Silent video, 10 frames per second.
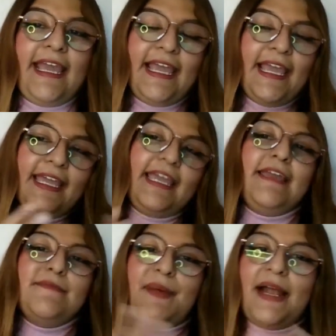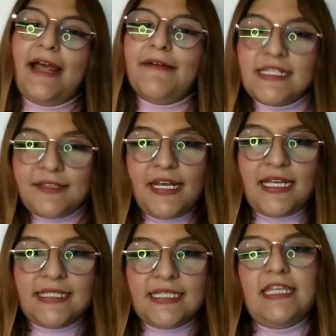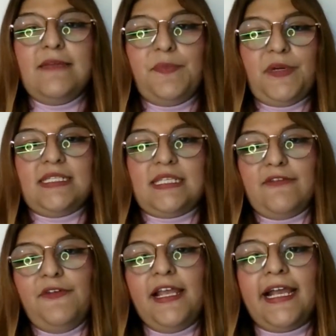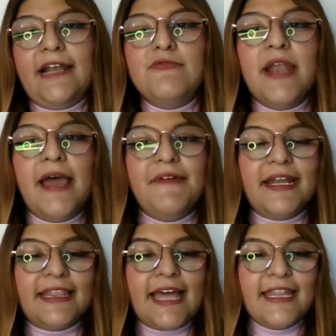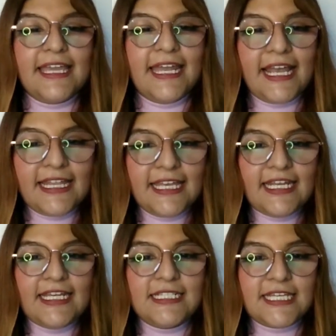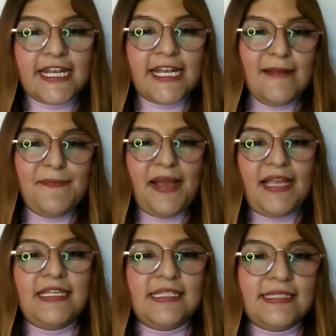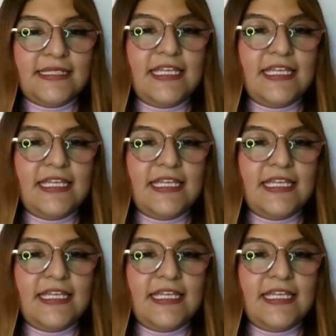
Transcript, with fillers: que en palabras de Verástegui, pues reflejan una verdadera derecha en el país.